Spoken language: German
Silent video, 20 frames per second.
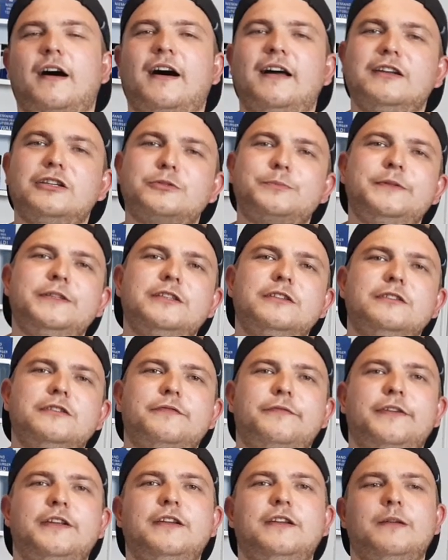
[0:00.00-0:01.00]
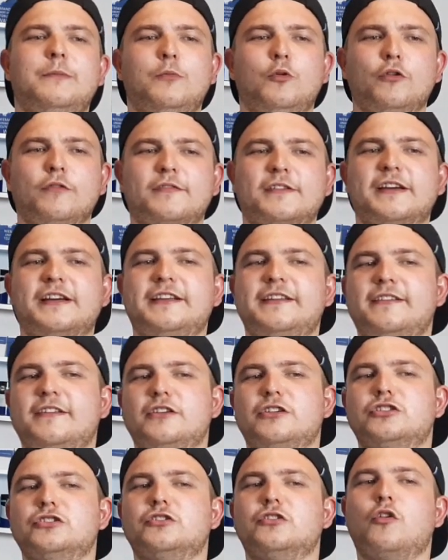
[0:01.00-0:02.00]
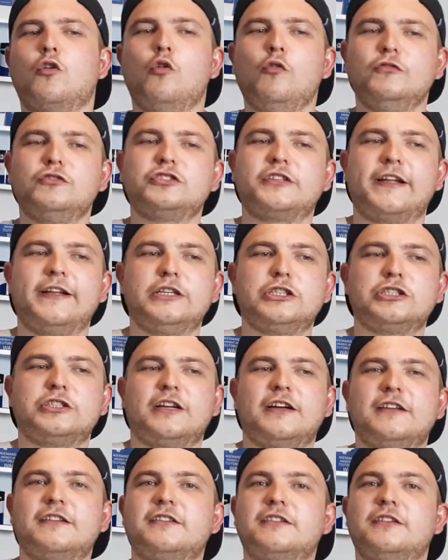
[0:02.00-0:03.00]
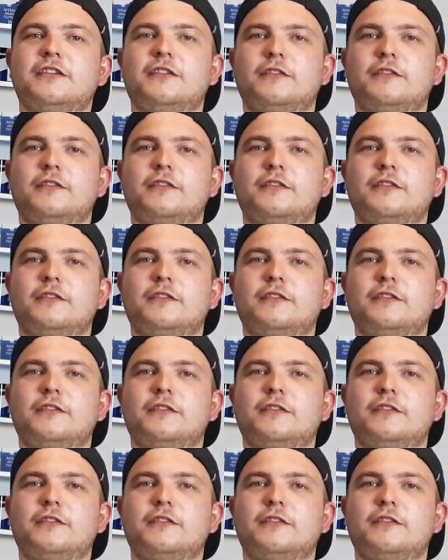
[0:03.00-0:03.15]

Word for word: Alle Spiele finden im österreichischen Kufstein statt.